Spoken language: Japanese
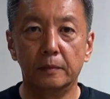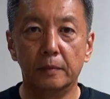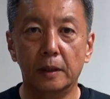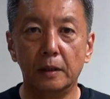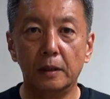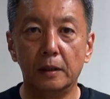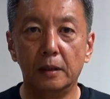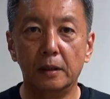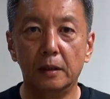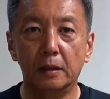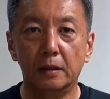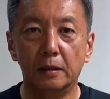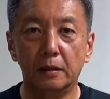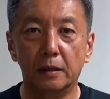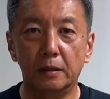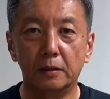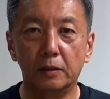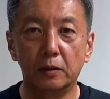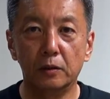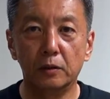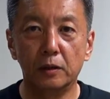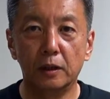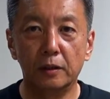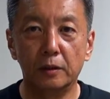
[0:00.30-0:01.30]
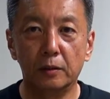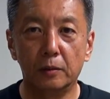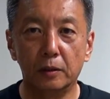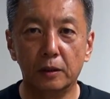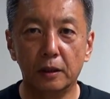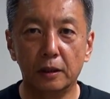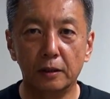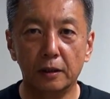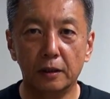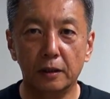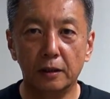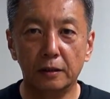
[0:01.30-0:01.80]
はい、秋総裁のご
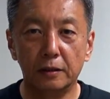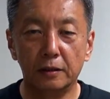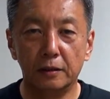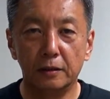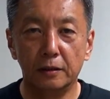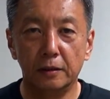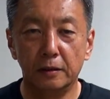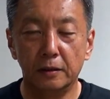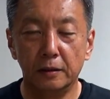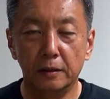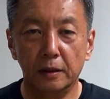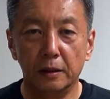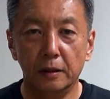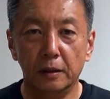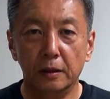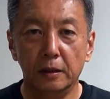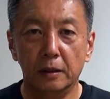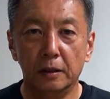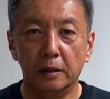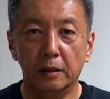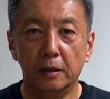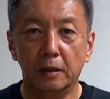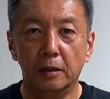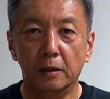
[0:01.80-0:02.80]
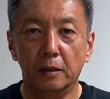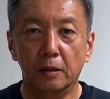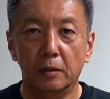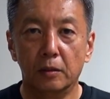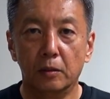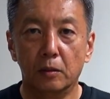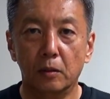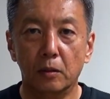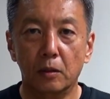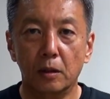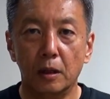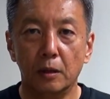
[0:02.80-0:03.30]
担当です。
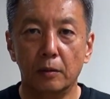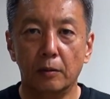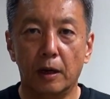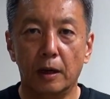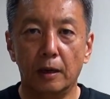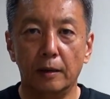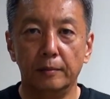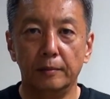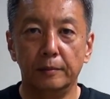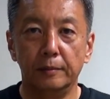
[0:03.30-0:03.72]
今回は